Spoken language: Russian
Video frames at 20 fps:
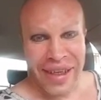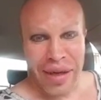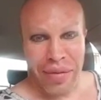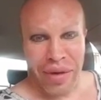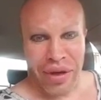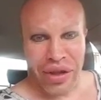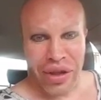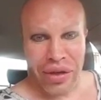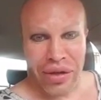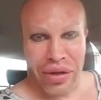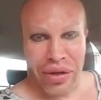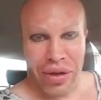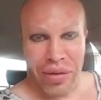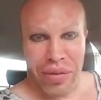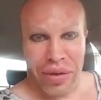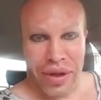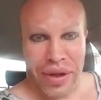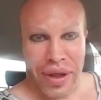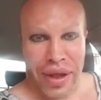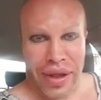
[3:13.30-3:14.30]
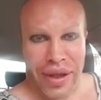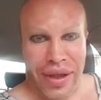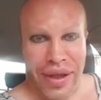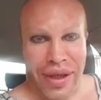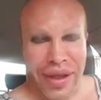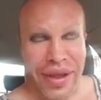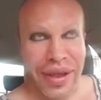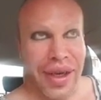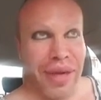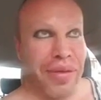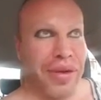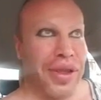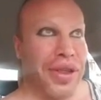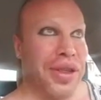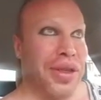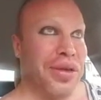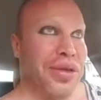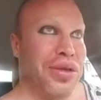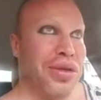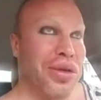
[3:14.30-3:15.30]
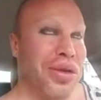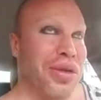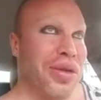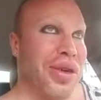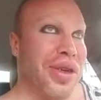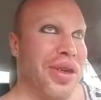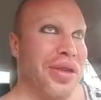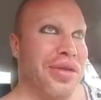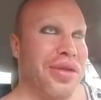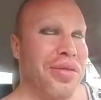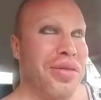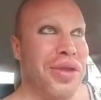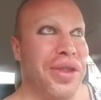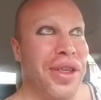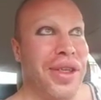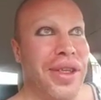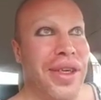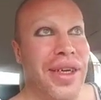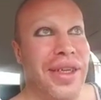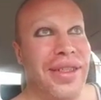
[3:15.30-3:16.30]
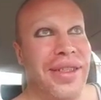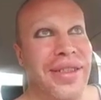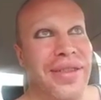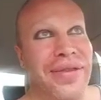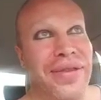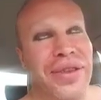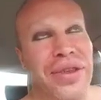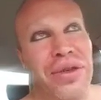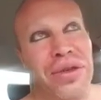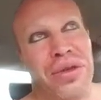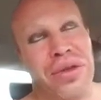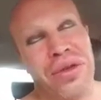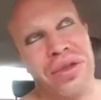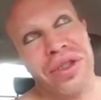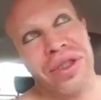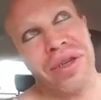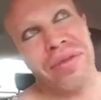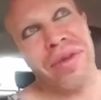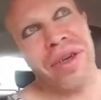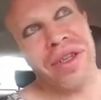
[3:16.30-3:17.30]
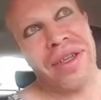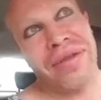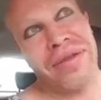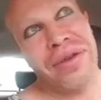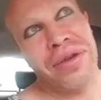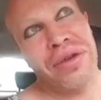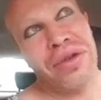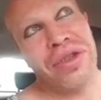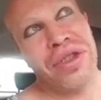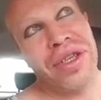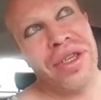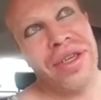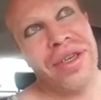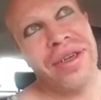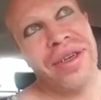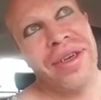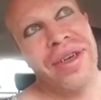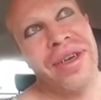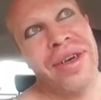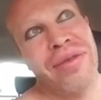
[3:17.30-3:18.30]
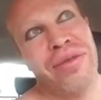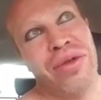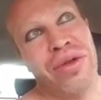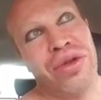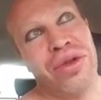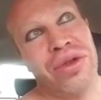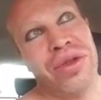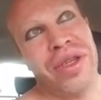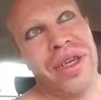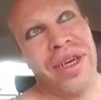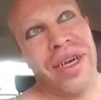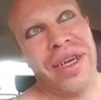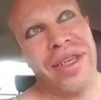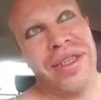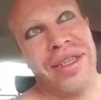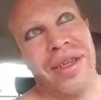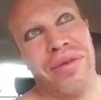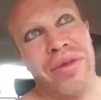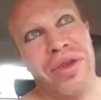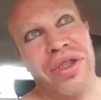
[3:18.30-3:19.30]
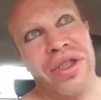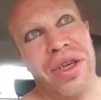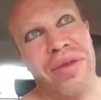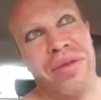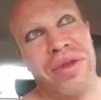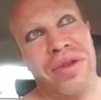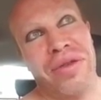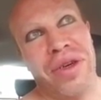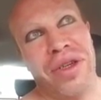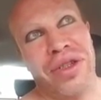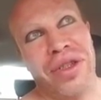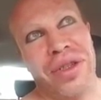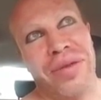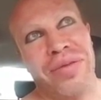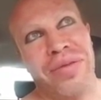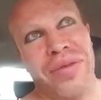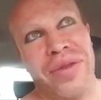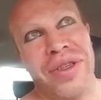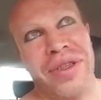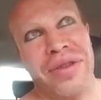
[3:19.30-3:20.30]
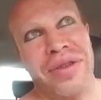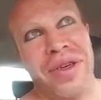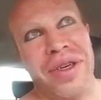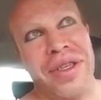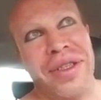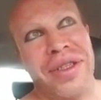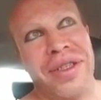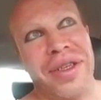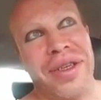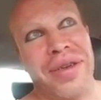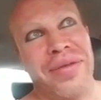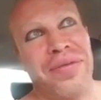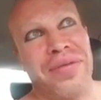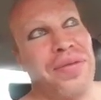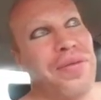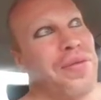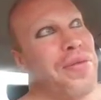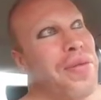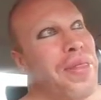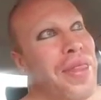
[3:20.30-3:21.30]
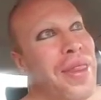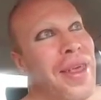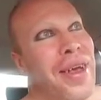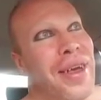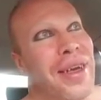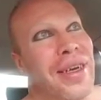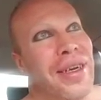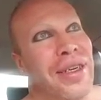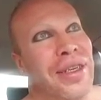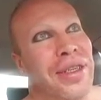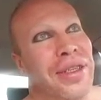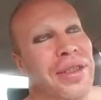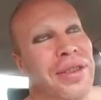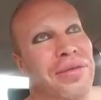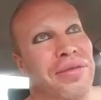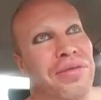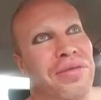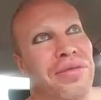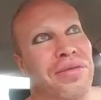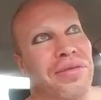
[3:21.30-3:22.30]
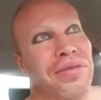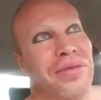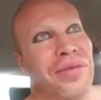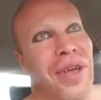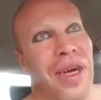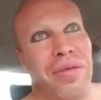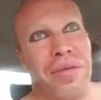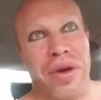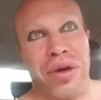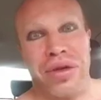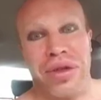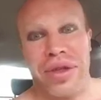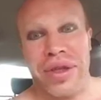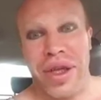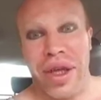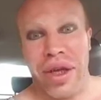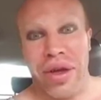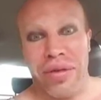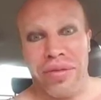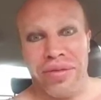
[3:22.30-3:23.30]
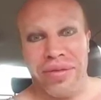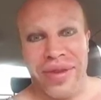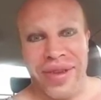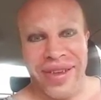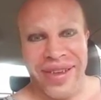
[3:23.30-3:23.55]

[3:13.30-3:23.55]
Саня, пожалуйста, на 50. Нет, я присел 100 килограммов на 50 раз. Видео тоже ребята выложили. Получилась такая динамичная мотивашка. Называется э, «Как бороться с ленью».